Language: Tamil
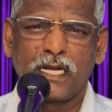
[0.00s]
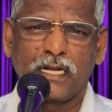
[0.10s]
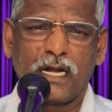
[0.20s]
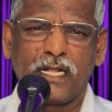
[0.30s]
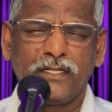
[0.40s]

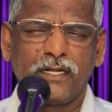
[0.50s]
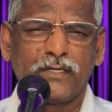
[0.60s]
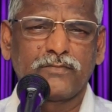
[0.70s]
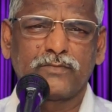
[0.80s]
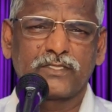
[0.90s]
ஆனால் நாளை
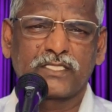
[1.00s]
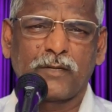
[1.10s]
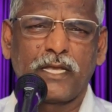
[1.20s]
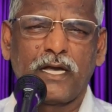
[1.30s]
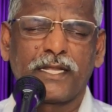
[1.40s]
தினம்
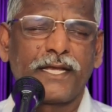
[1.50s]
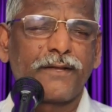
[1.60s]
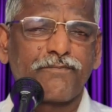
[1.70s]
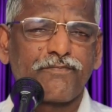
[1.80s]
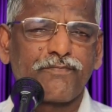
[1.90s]

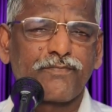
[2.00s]
சபையாரே